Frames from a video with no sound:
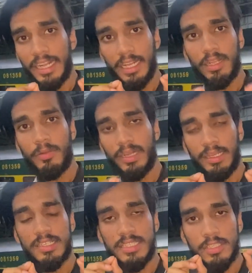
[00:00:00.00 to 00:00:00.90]
एटी किलोमीटर के
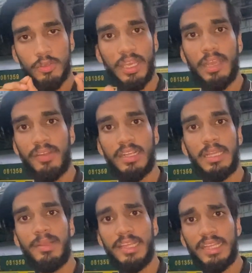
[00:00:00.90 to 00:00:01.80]
डिस्टेंस को ये कवर करने
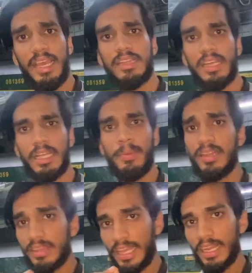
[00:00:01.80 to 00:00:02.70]
में लेती है तकरीबन
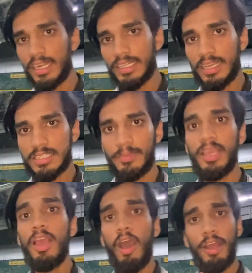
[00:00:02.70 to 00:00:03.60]
तेरह घंटे का समय
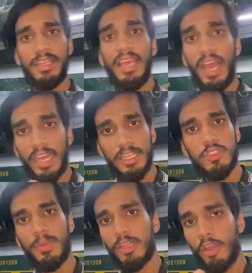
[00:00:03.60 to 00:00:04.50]
और ये अगली
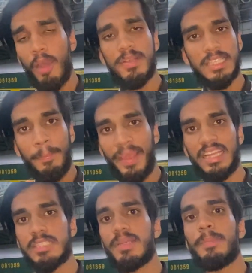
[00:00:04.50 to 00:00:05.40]
सुबह नौ बज के
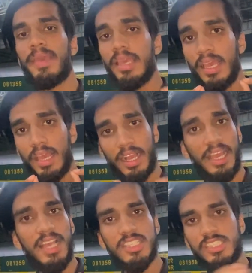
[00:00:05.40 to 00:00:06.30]
पैंतीस मिनट पर
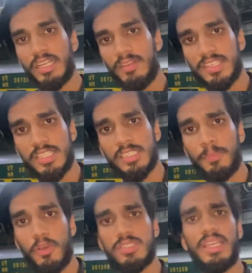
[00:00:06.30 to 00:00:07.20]
गया जंक्शन रेलवे स्टेशन
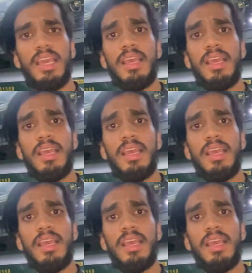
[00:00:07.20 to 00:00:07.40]
पहुँचती है